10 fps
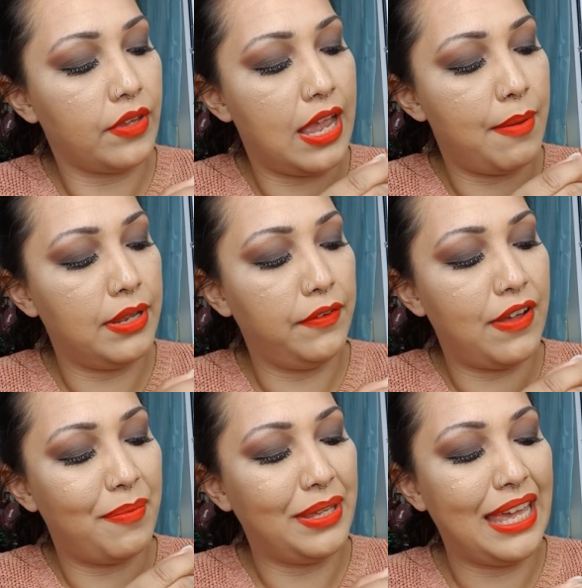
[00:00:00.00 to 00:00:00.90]
Einmal die
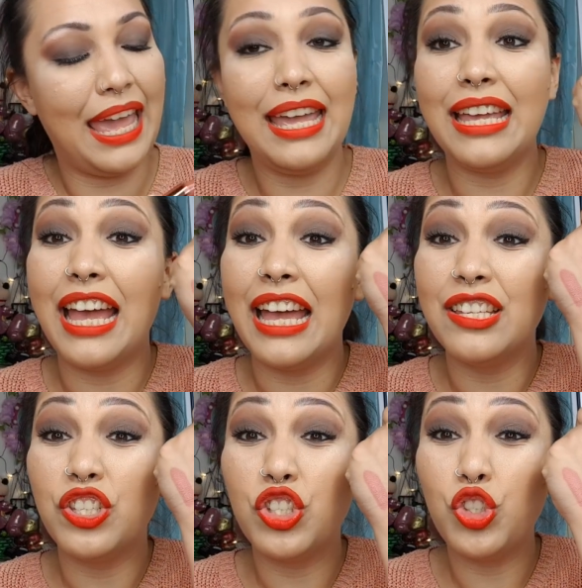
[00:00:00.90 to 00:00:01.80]
Farbe Cake
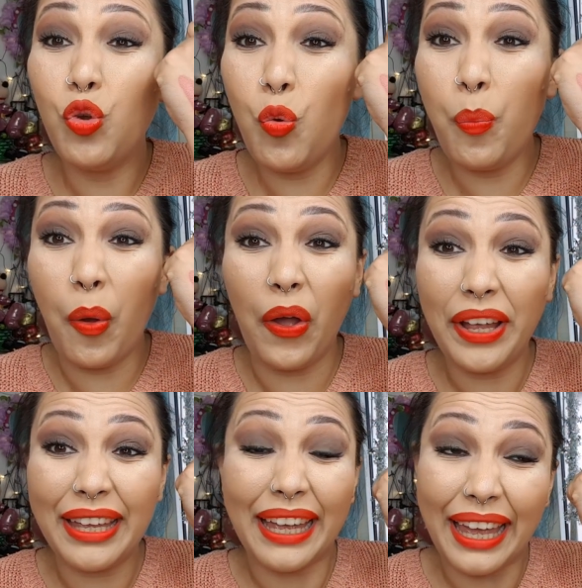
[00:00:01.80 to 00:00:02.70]
super
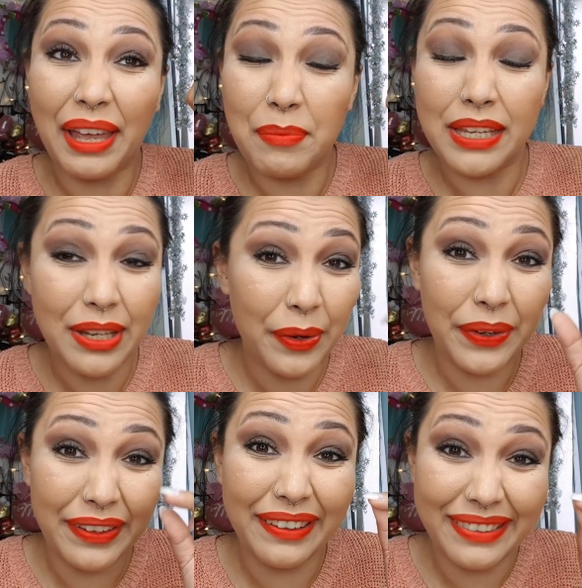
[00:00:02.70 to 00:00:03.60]
cremig, Leute.